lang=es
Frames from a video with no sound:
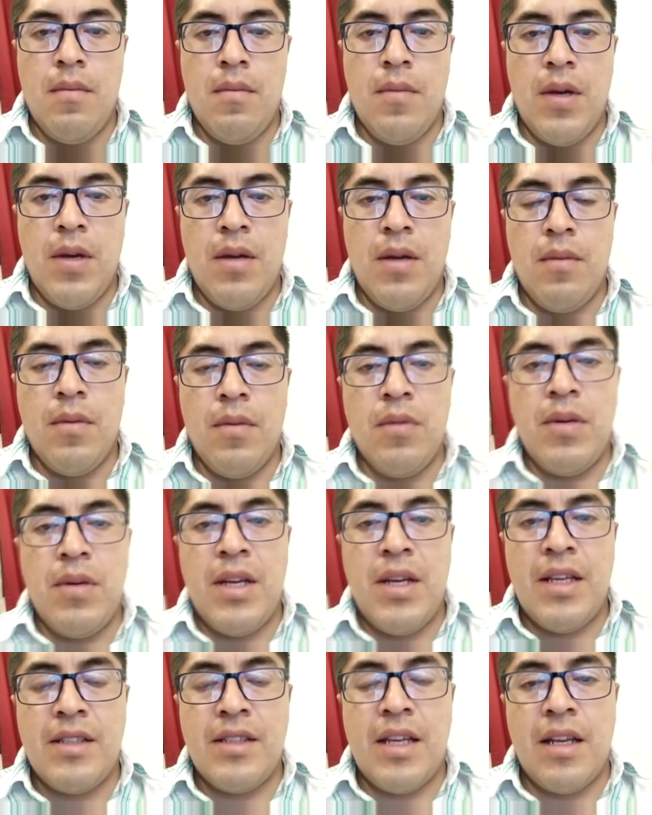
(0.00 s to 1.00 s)
Muy, muy
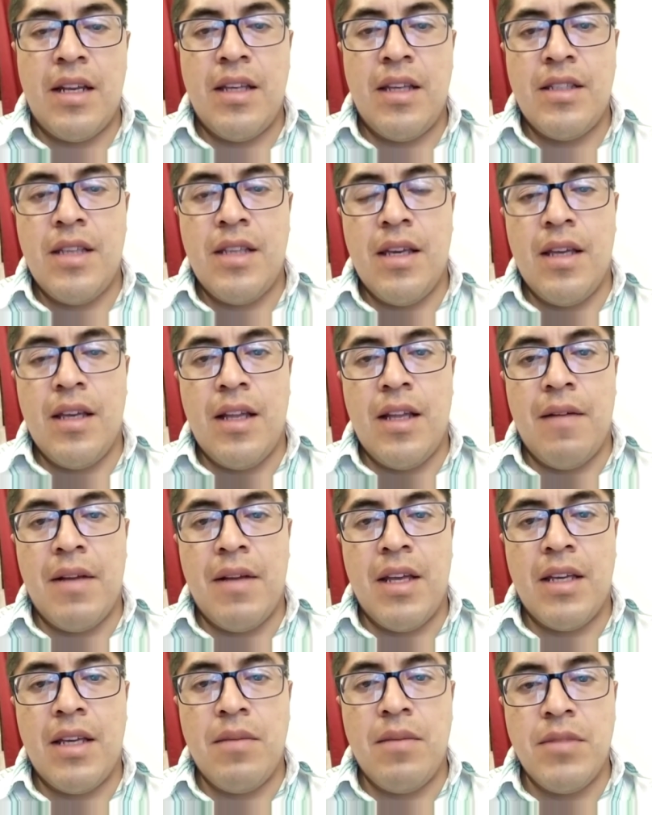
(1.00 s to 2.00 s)
buenas tardes, eh, la
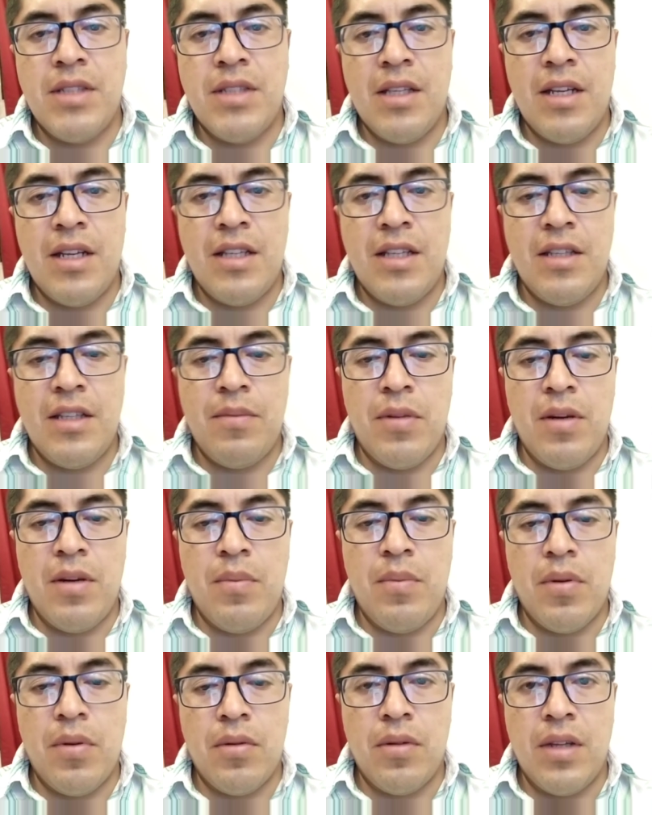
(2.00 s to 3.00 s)
verdad que muchas gracias por
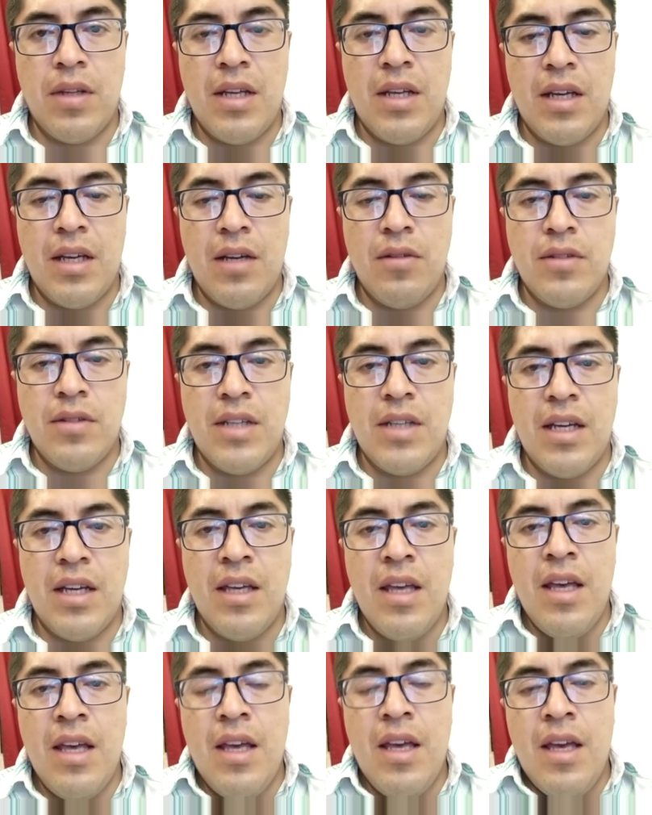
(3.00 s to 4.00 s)
la oportunidad que nos
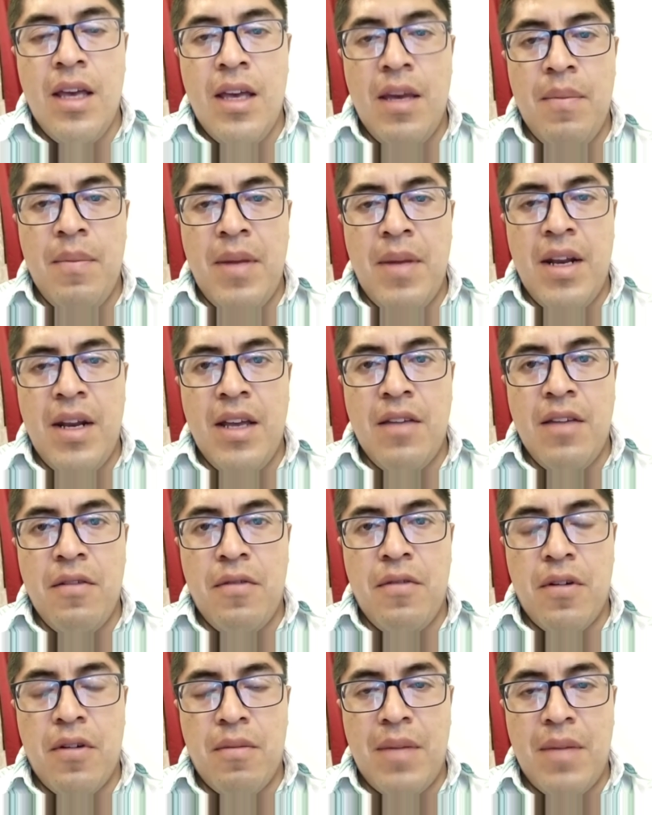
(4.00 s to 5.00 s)
dan. Es eh, para
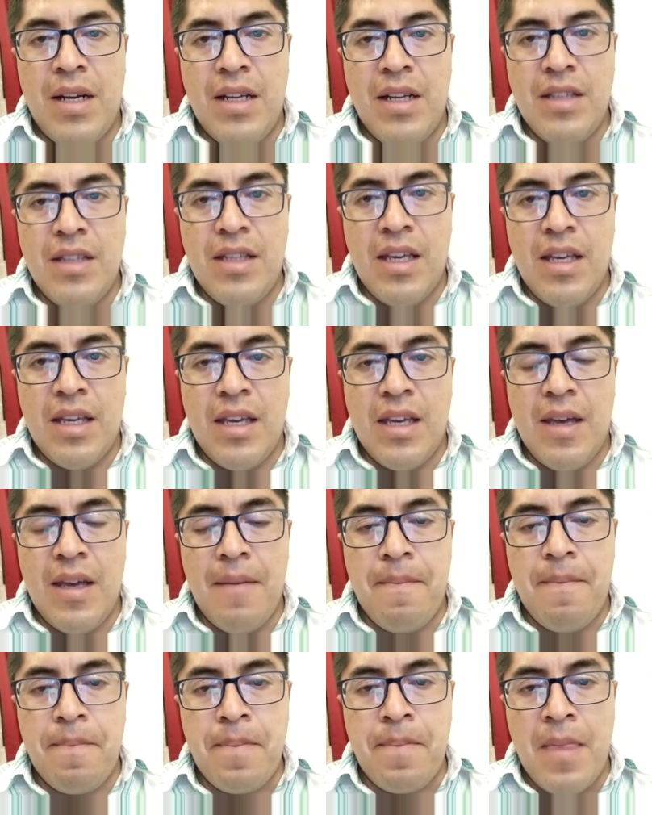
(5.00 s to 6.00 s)
informarles de
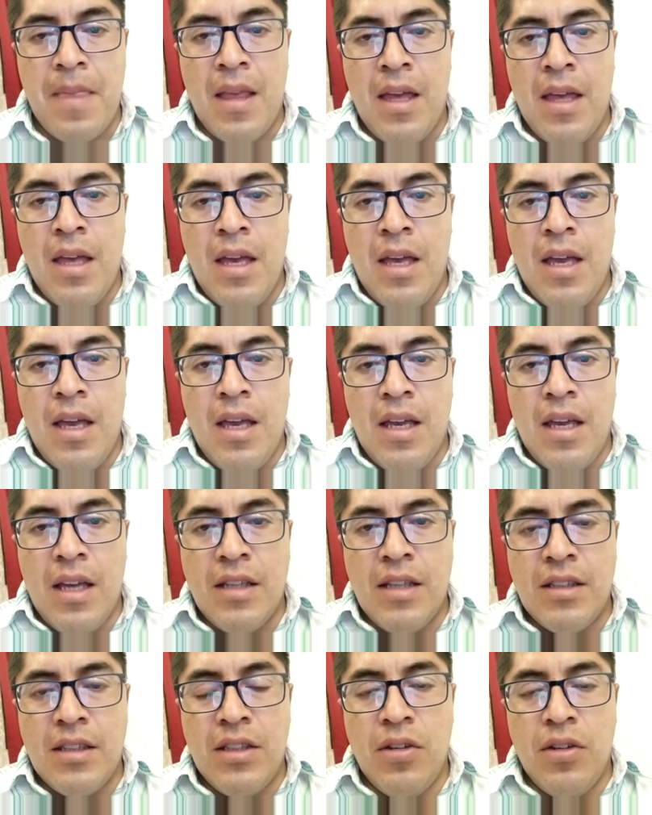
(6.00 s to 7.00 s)
que
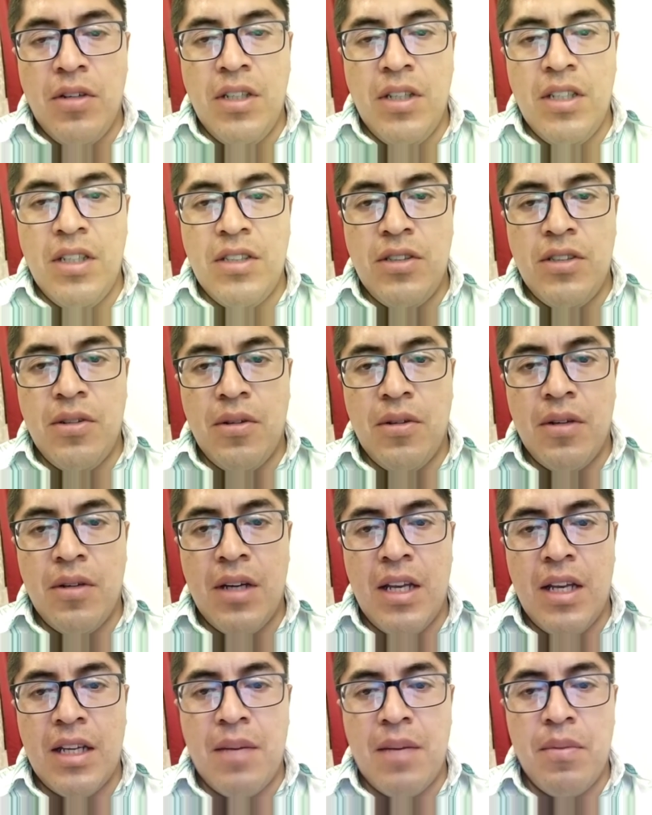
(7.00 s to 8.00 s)
eh, dio inicio
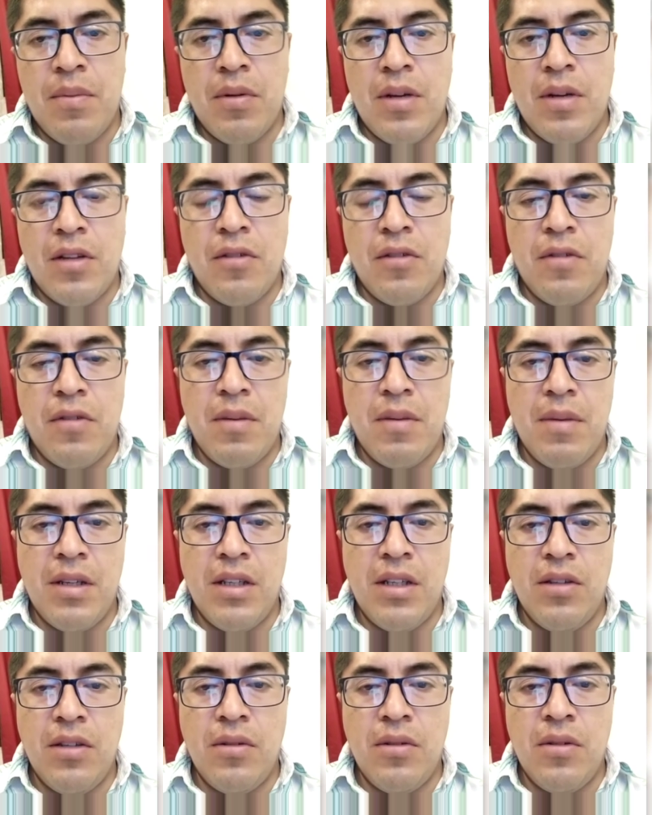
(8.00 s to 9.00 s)
el campeonato
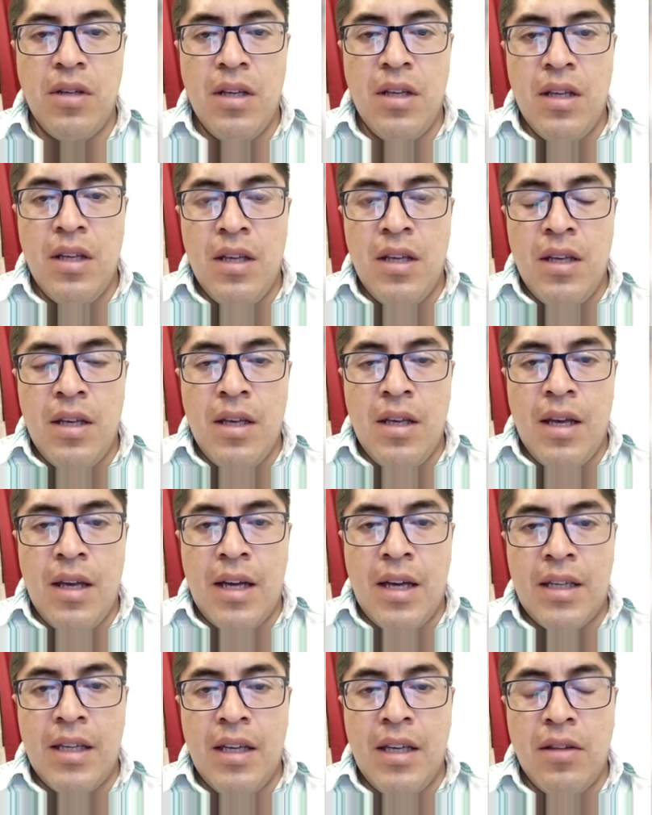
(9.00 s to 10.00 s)
femenino
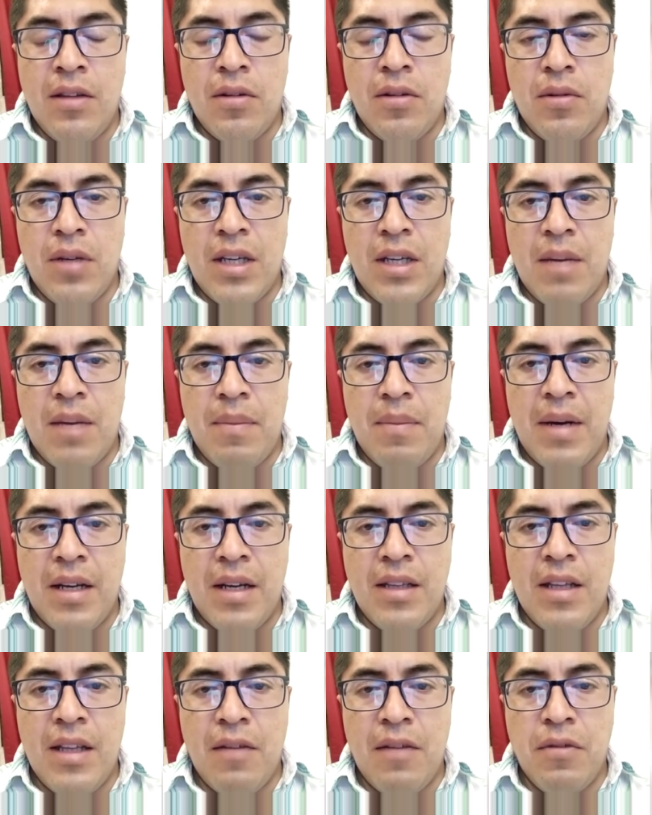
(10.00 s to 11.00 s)
aquí en
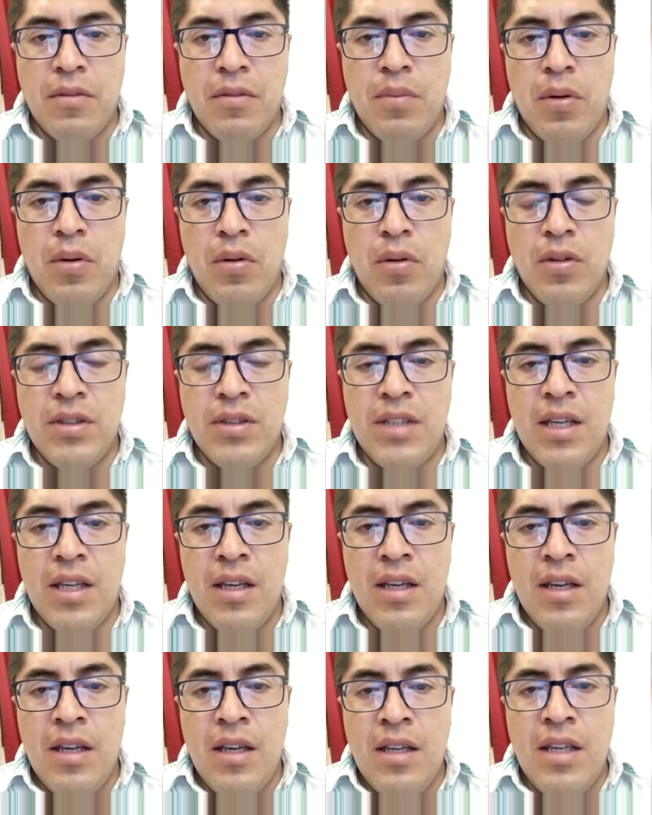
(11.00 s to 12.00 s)
Totonicapán del fútbol 11
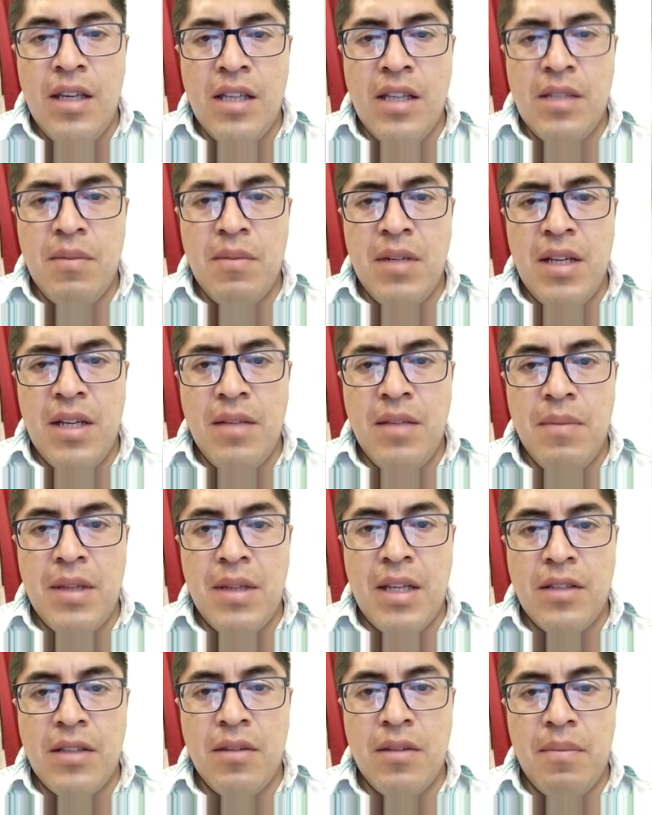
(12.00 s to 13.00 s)
y hacemos la
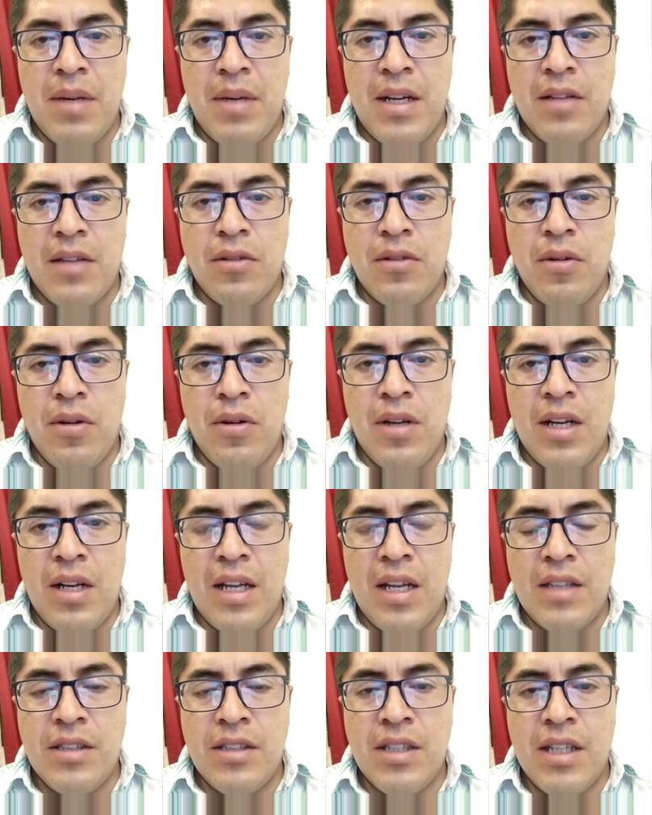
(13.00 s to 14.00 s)
invitación para todas
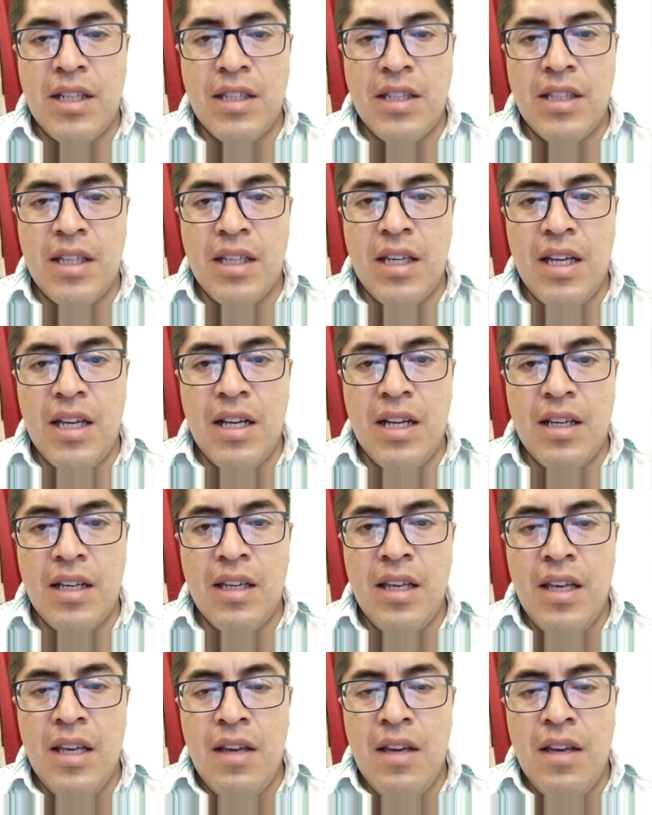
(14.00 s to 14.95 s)
las chicas que quieran